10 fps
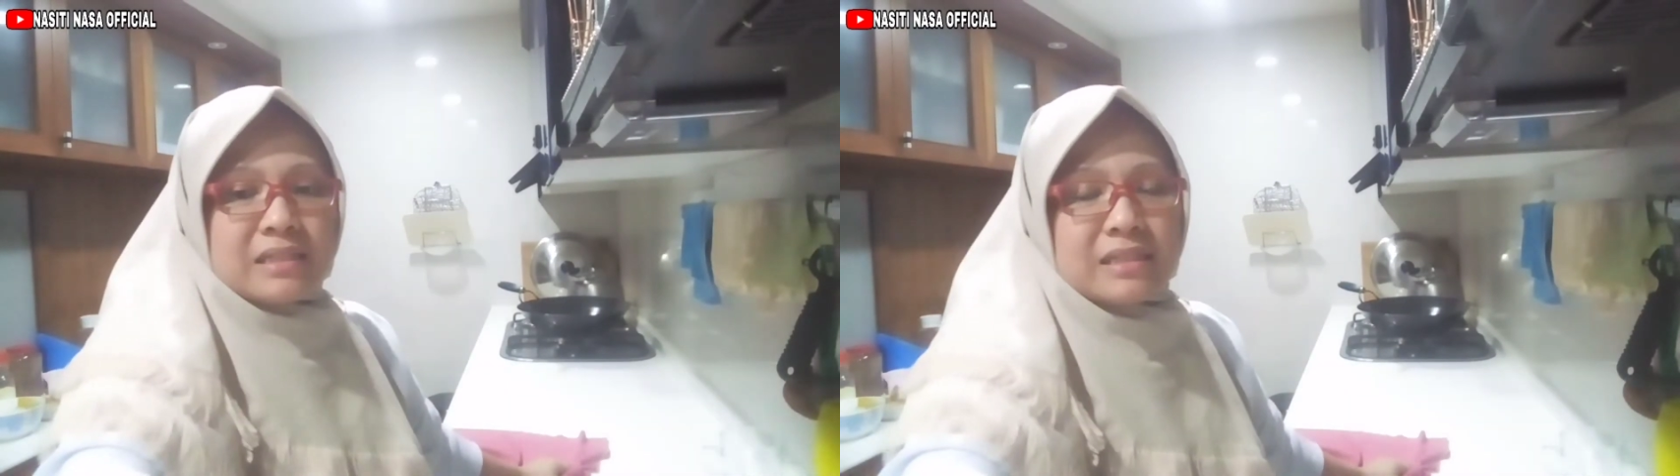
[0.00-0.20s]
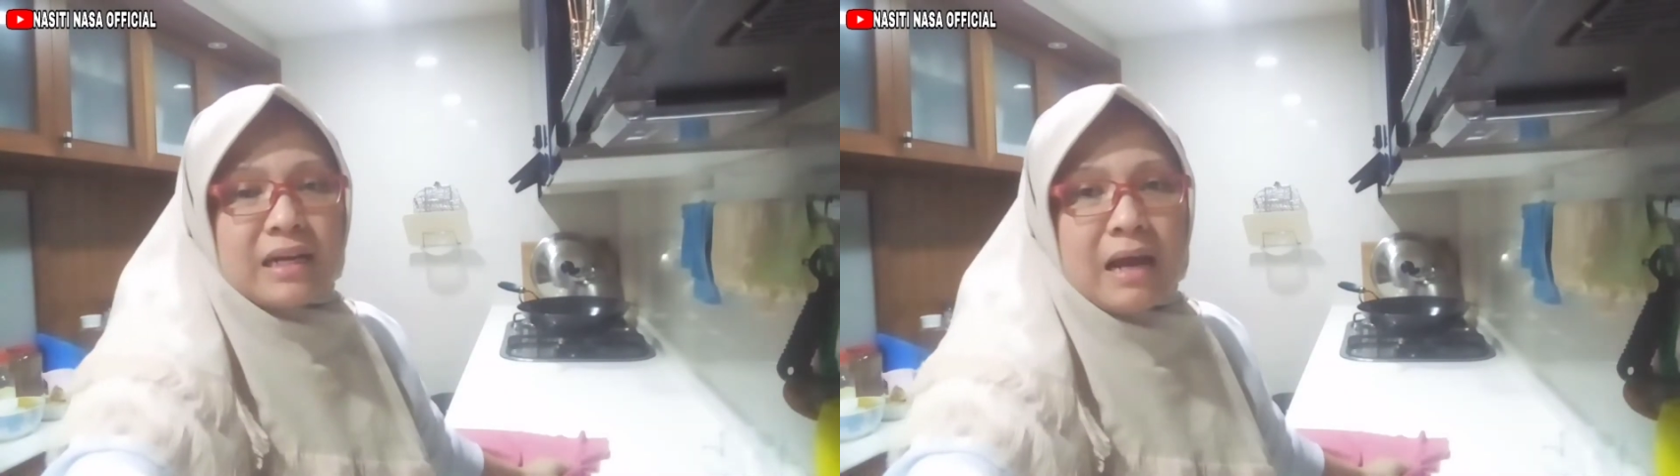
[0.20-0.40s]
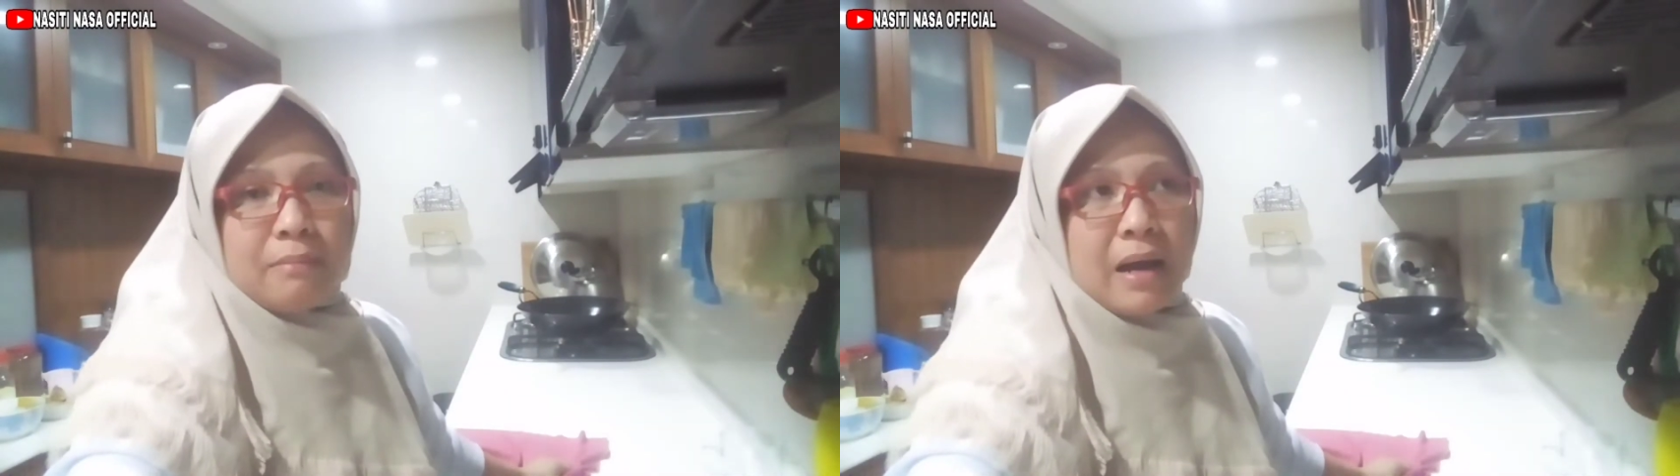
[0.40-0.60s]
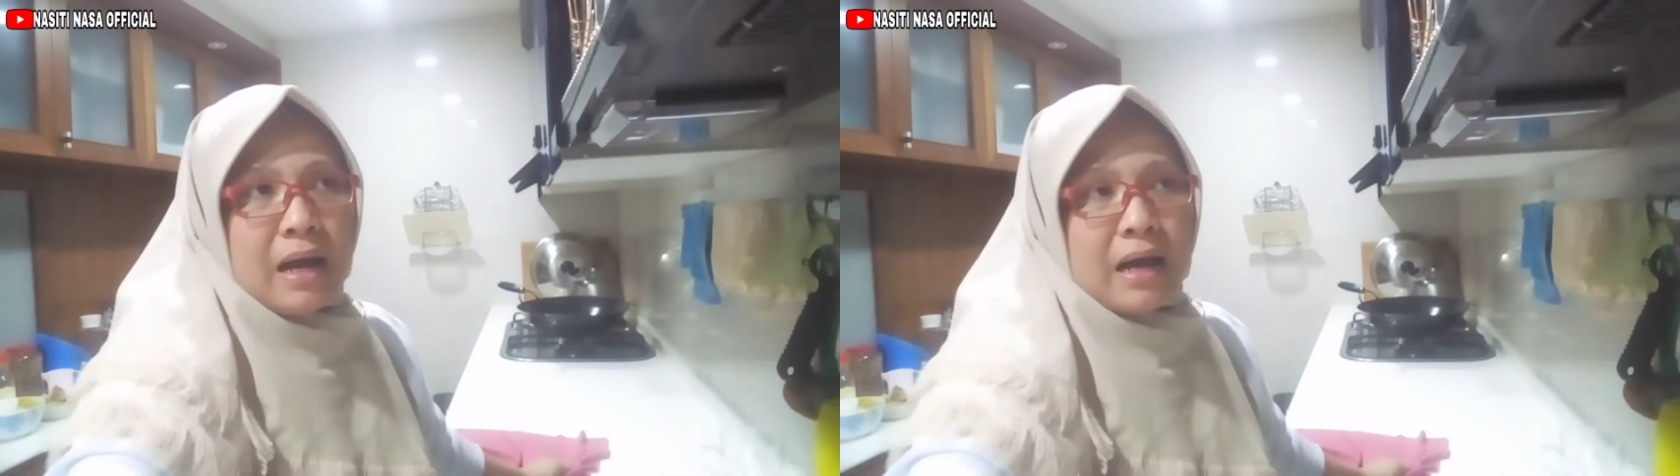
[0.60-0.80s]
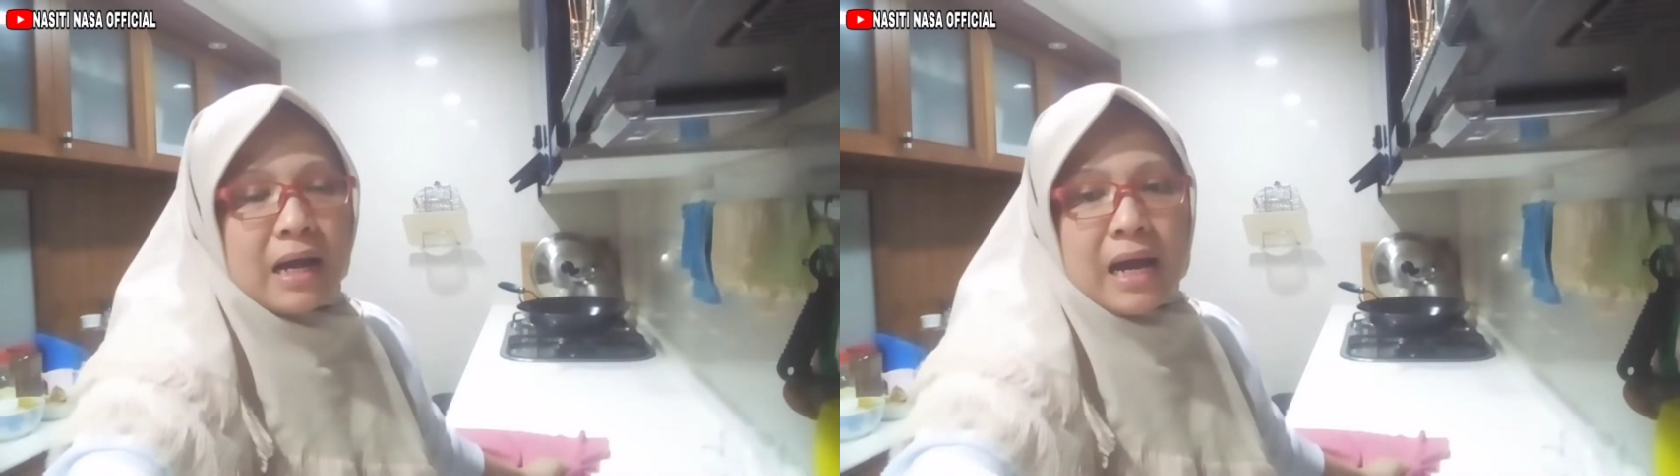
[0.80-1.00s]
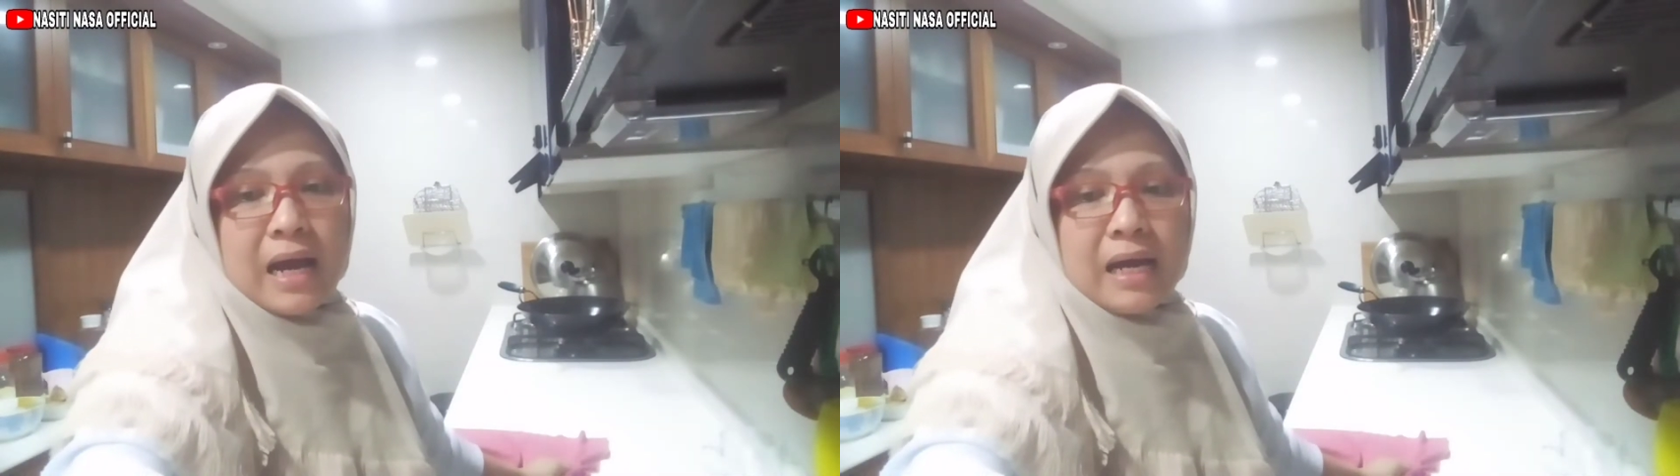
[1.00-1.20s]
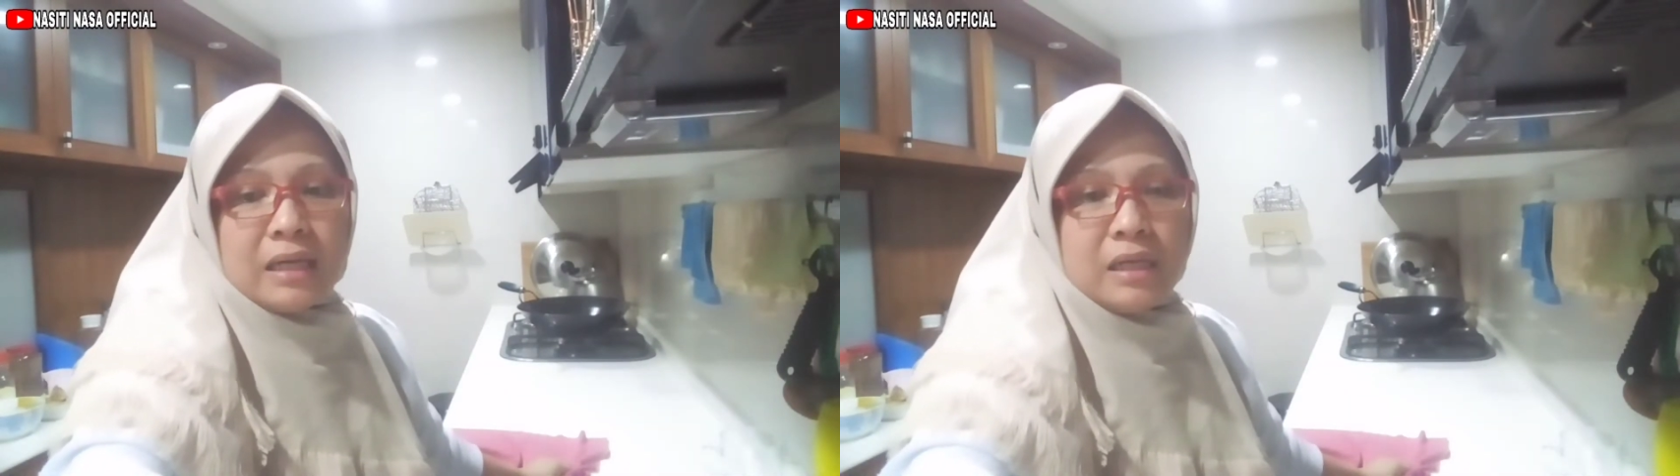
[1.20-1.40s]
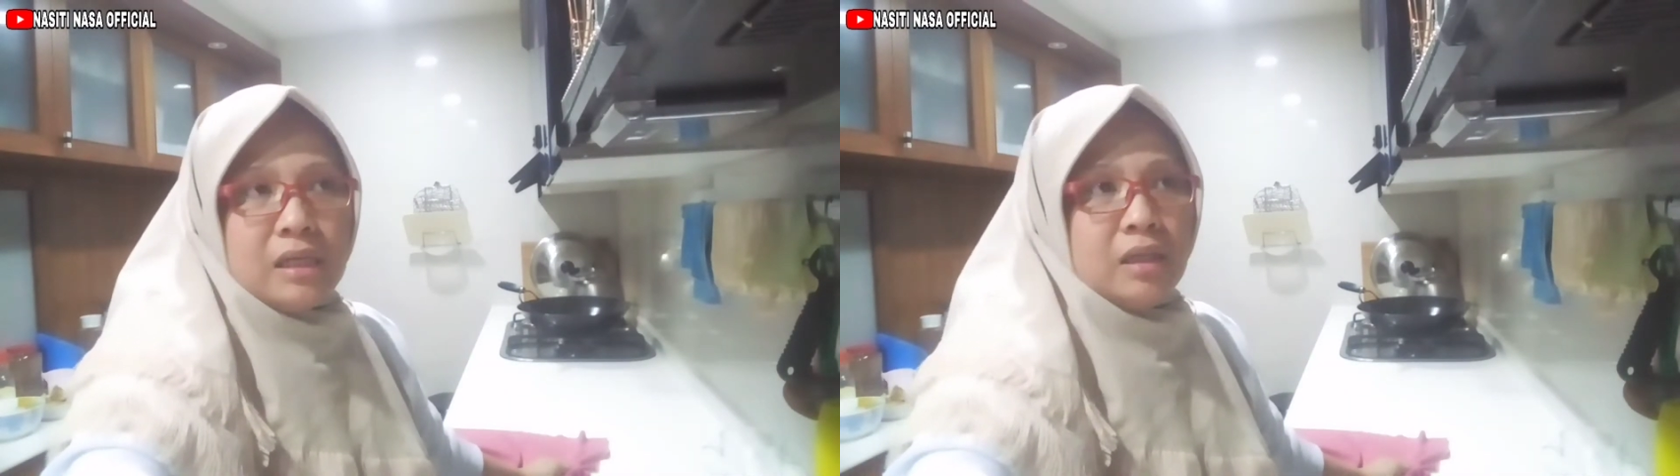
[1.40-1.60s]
setelah makan,